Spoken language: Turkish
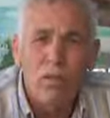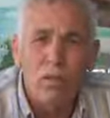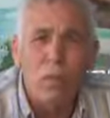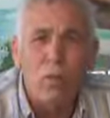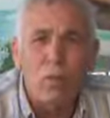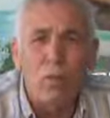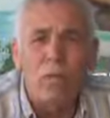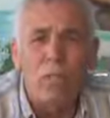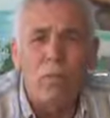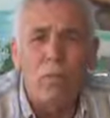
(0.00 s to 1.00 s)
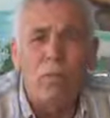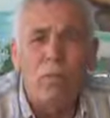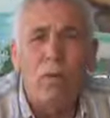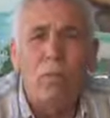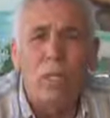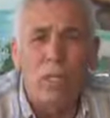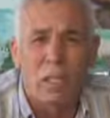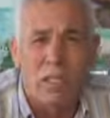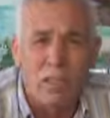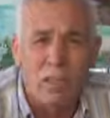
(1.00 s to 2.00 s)
ve yaşamaya devam
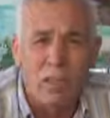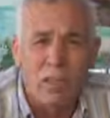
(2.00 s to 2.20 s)
edecektir.